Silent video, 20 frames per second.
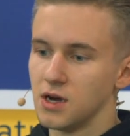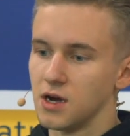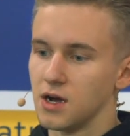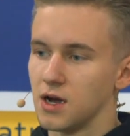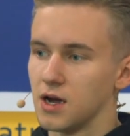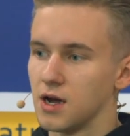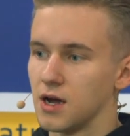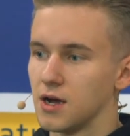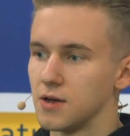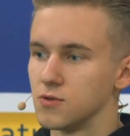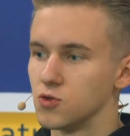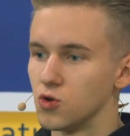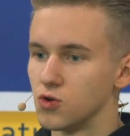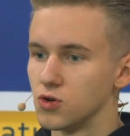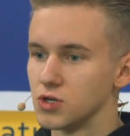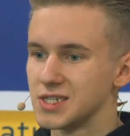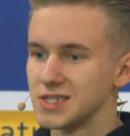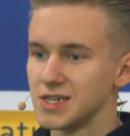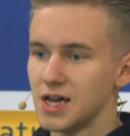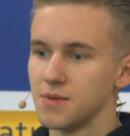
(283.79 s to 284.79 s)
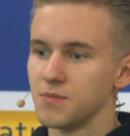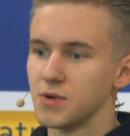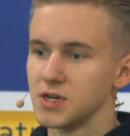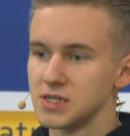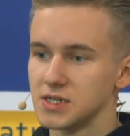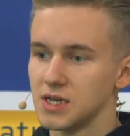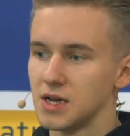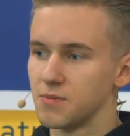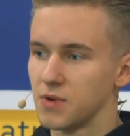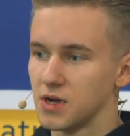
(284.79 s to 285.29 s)
А, но
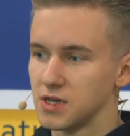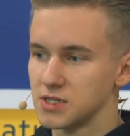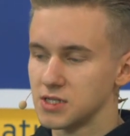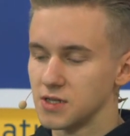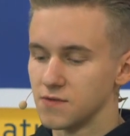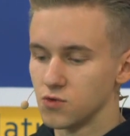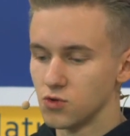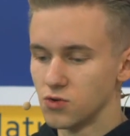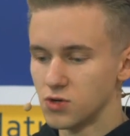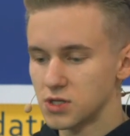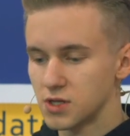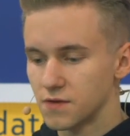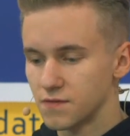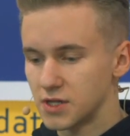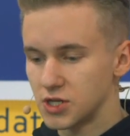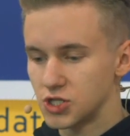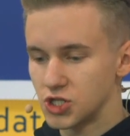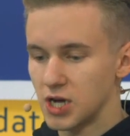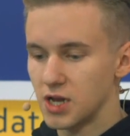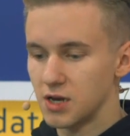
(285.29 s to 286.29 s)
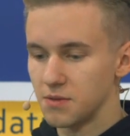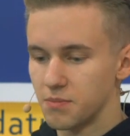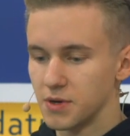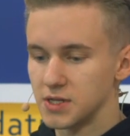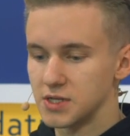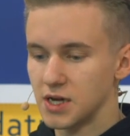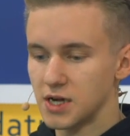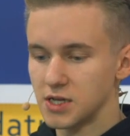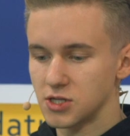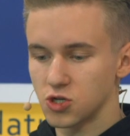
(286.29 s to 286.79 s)
самое-самое основное — это вначале
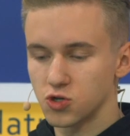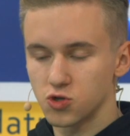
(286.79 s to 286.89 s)
понять,